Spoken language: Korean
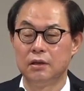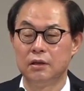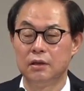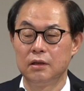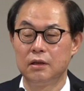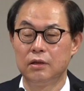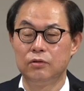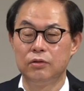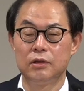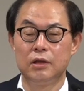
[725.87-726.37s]

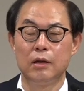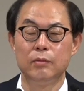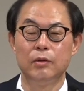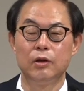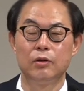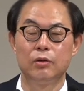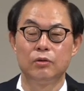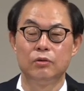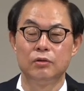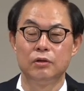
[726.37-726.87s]
그러니까 우리 생명
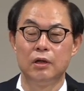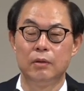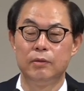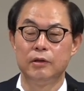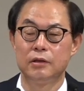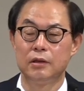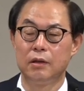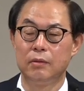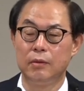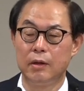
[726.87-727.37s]
걸고
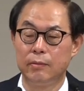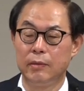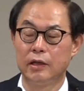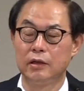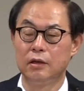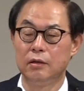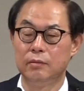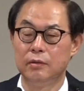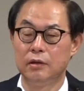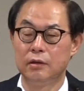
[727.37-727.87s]
예배자만
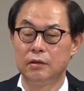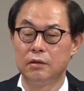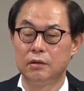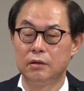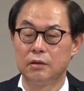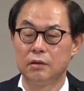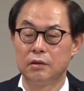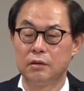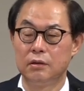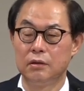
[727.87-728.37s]
만들면
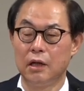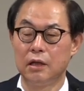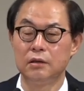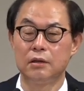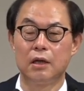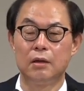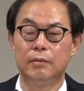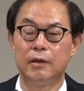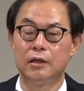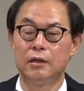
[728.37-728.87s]
그 한
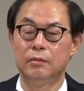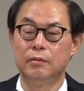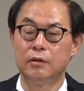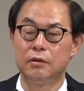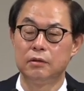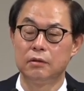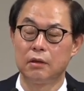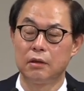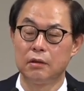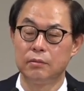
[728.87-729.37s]
사람 만들면
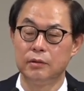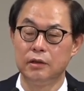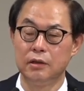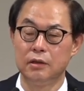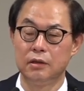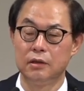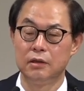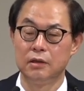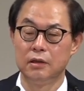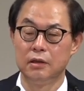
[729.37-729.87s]
그
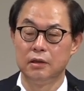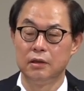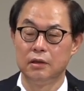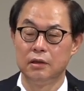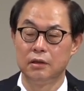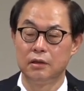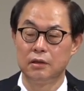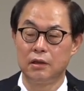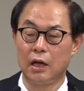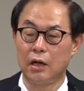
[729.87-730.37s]
사람이
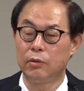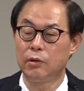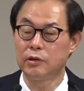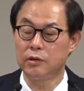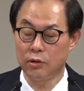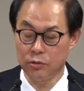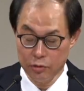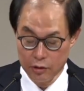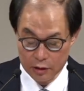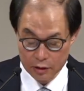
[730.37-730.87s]
나라와
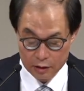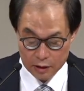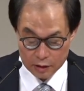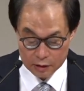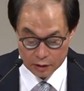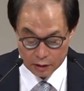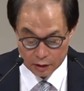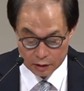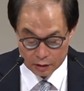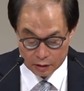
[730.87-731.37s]
싸워도
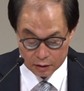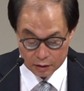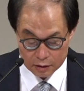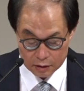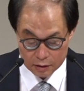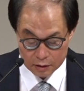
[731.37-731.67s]
이긴다니까요.